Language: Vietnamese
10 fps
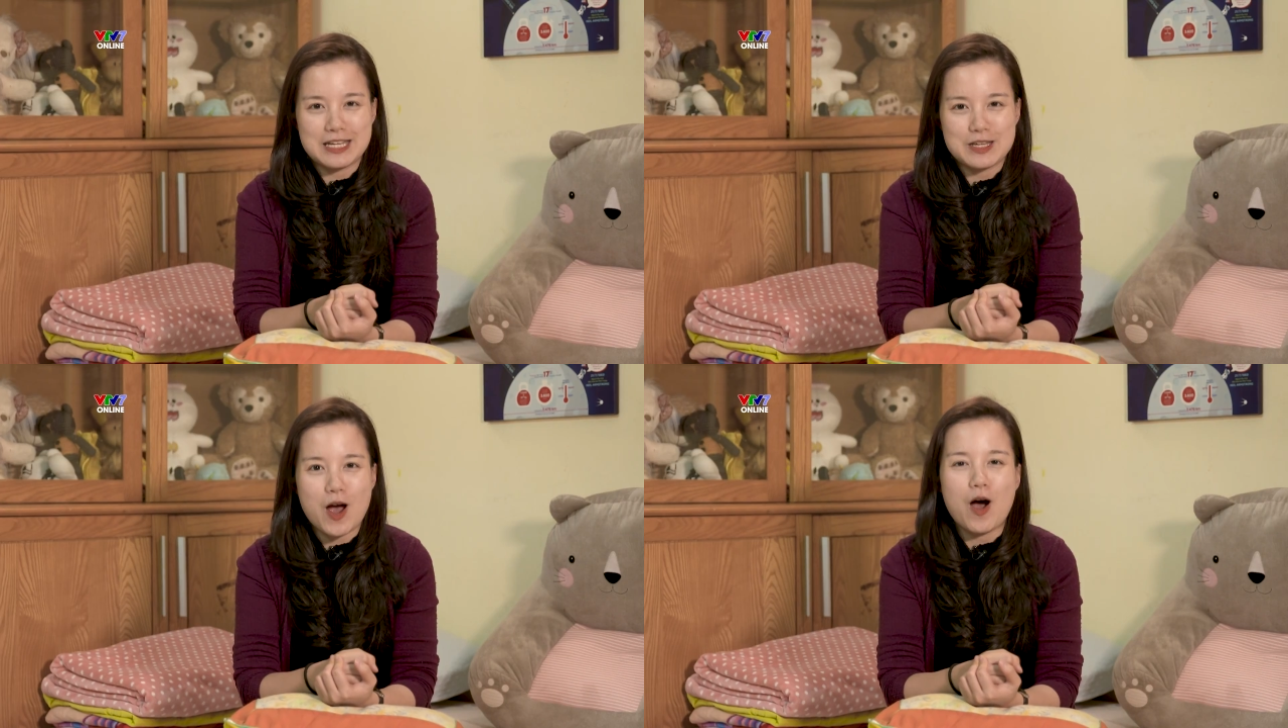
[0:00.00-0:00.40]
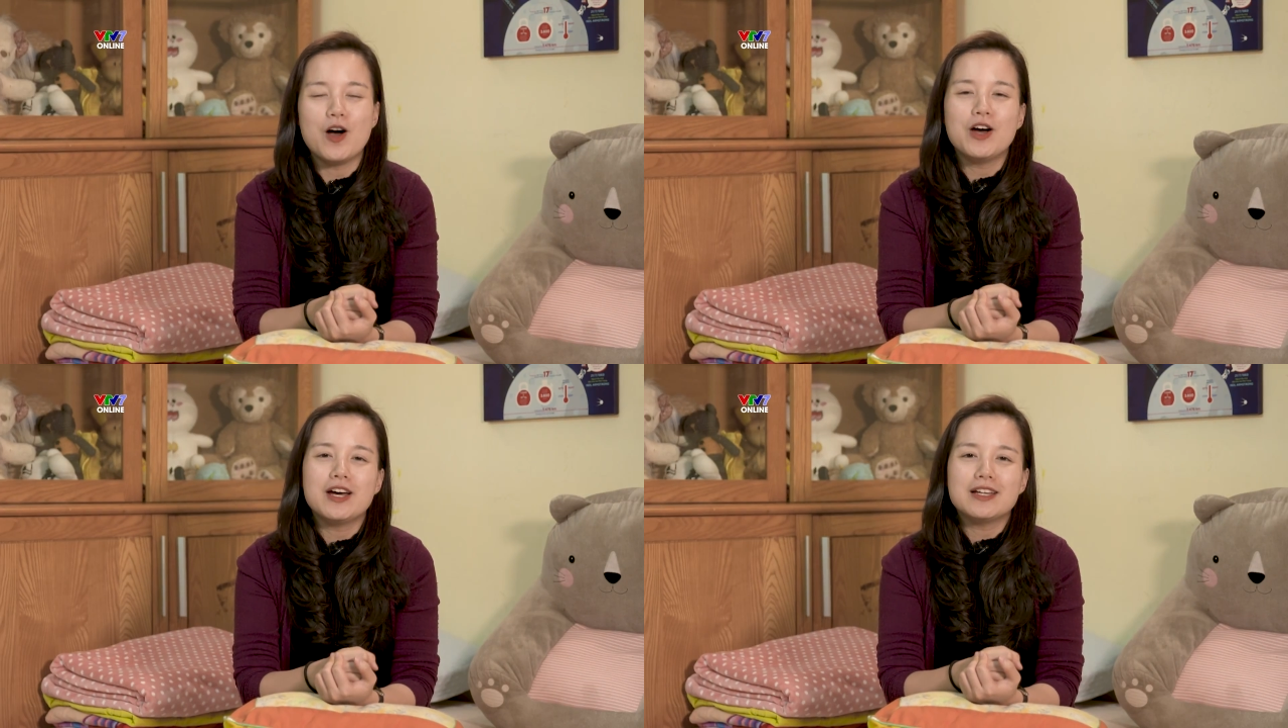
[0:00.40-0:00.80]
nhỏ
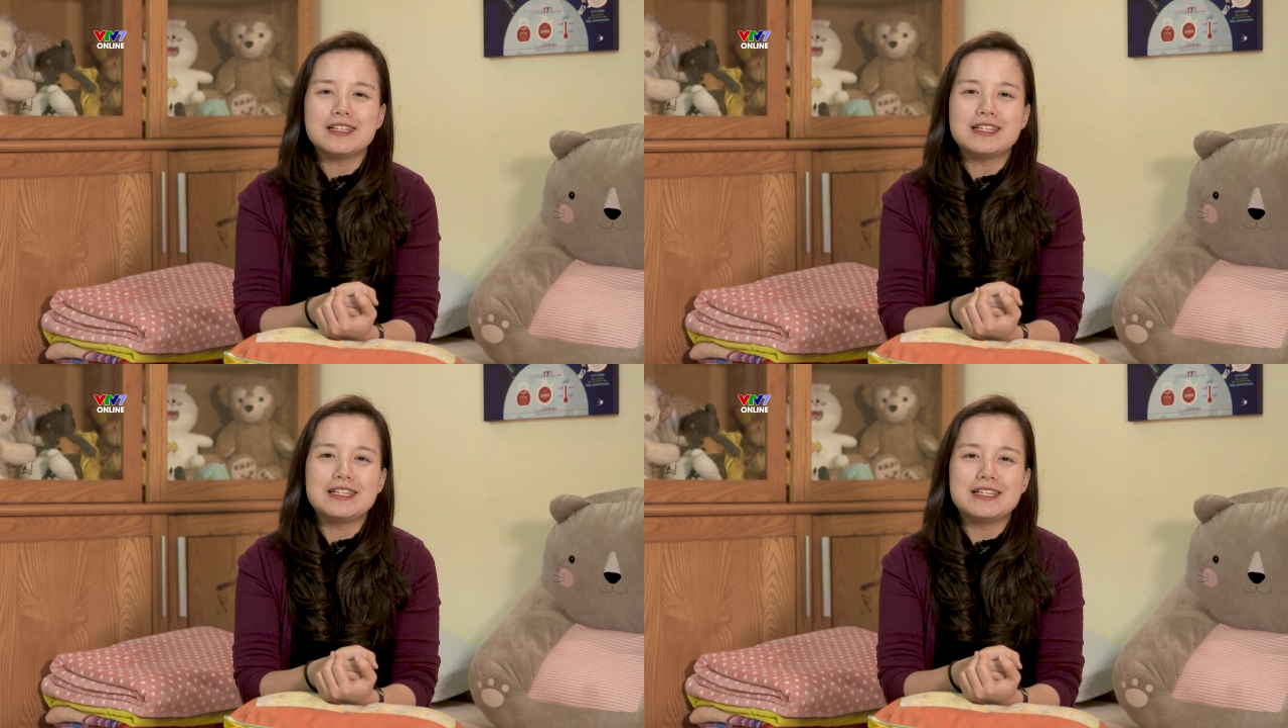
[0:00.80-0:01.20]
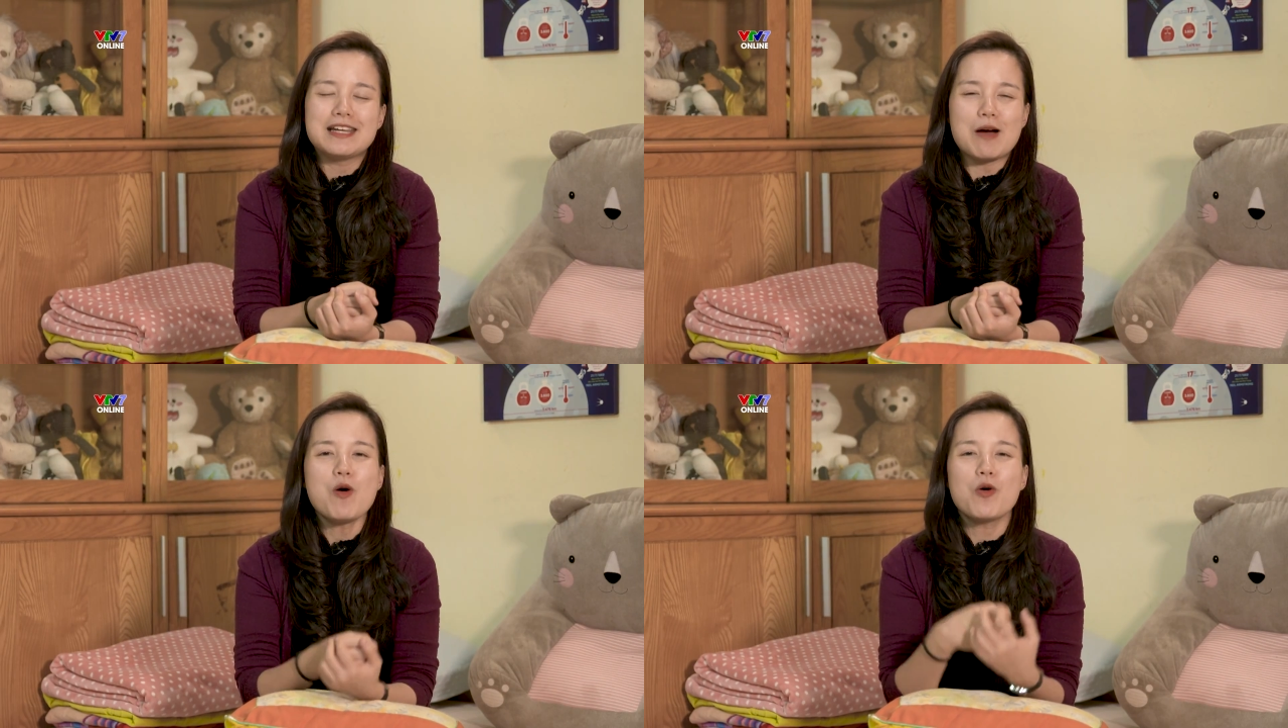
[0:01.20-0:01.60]
thì
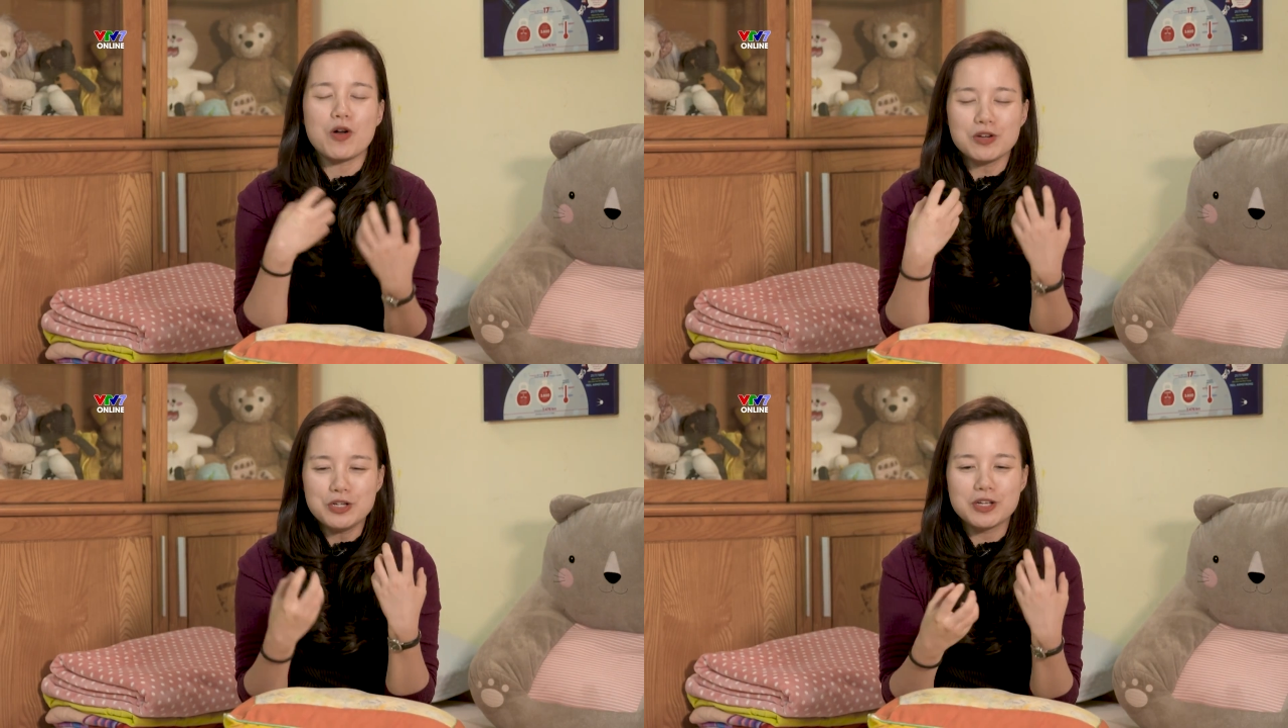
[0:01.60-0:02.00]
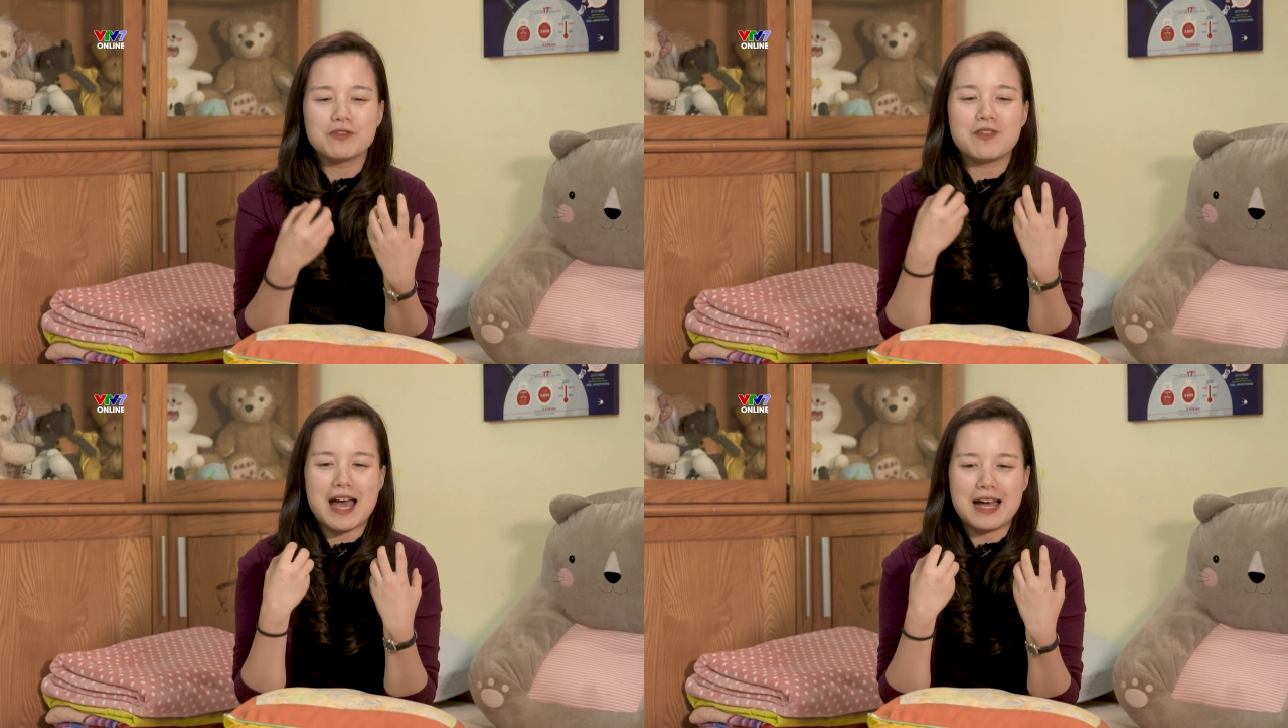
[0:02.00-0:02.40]
não bộ con người
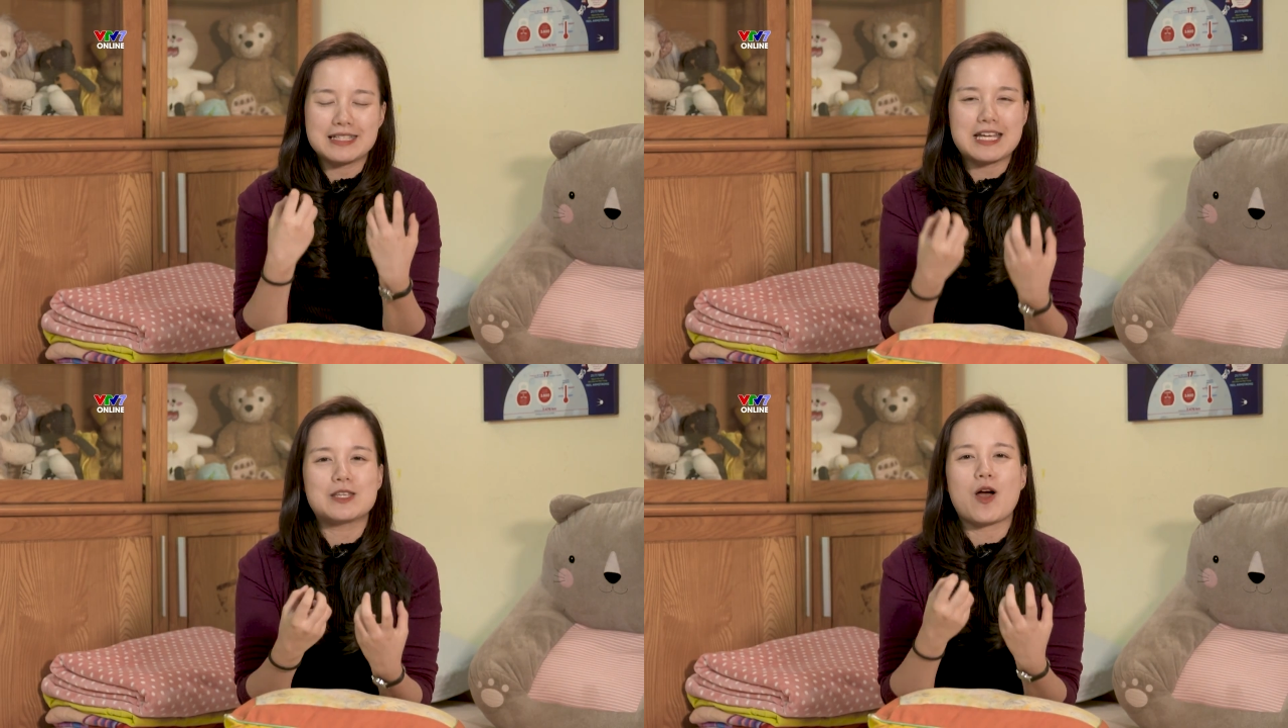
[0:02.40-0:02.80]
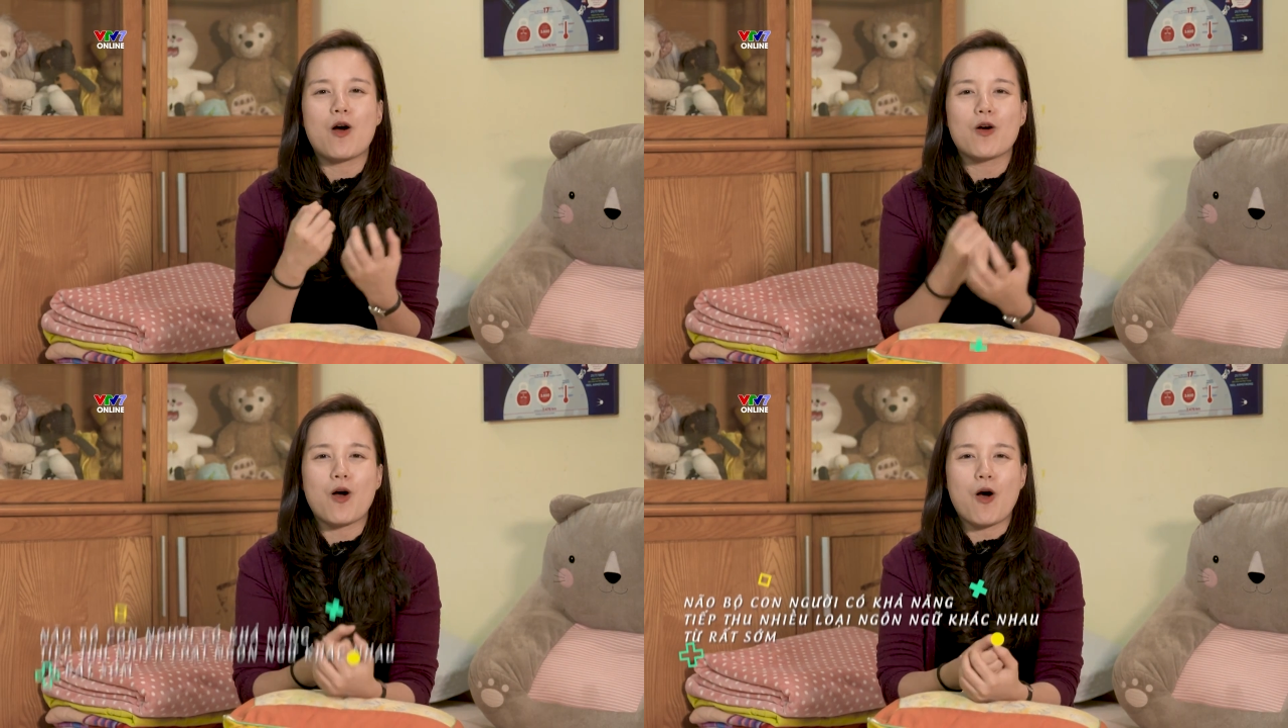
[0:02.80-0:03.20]
và trẻ
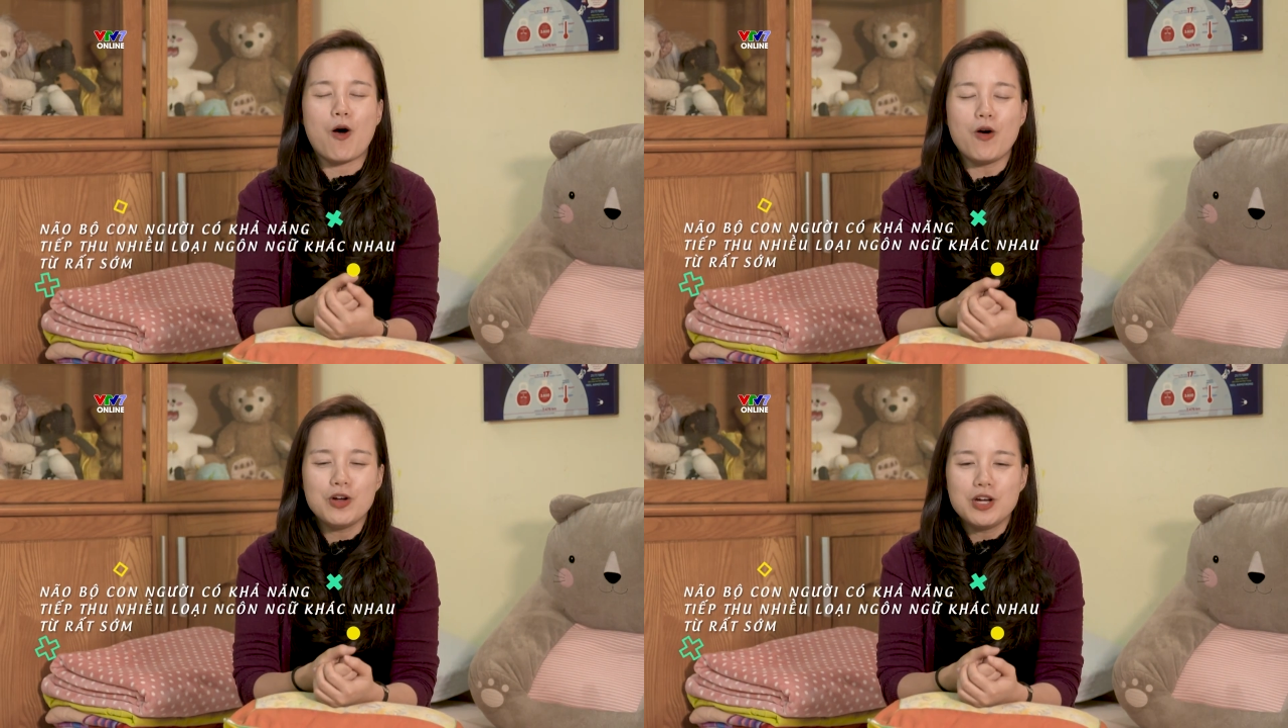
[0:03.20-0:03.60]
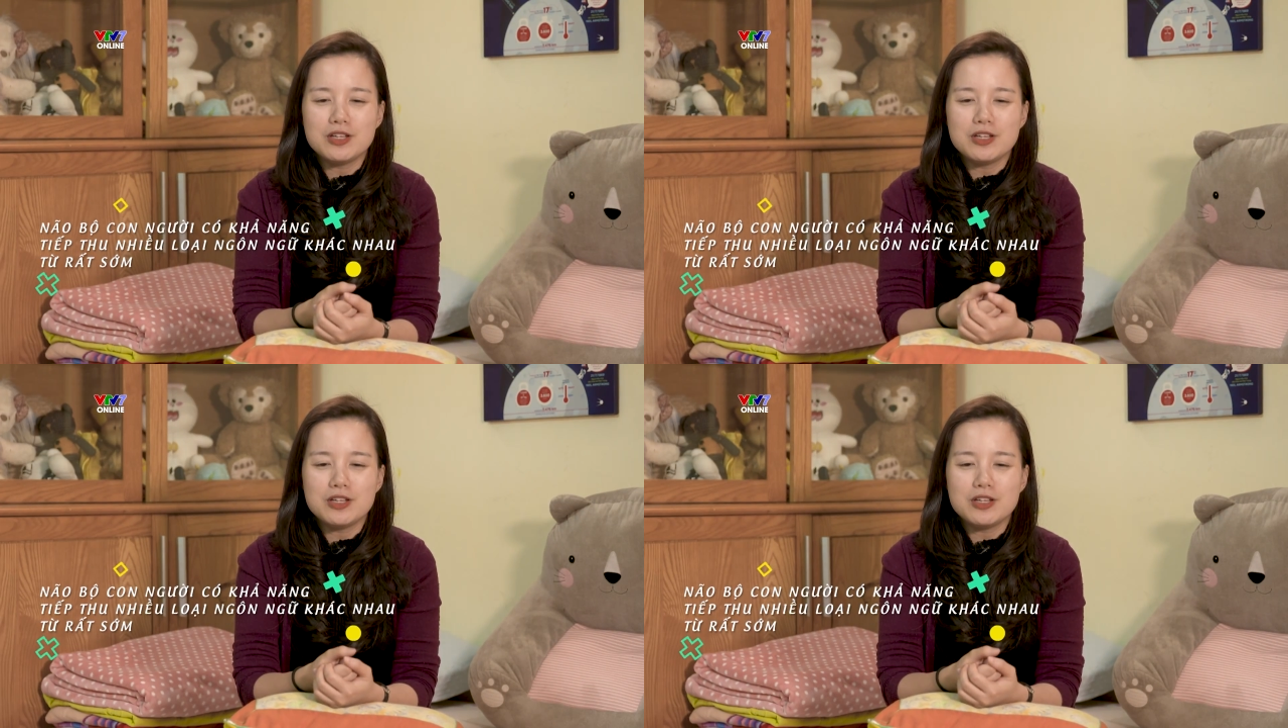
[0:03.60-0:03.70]
nhỏ có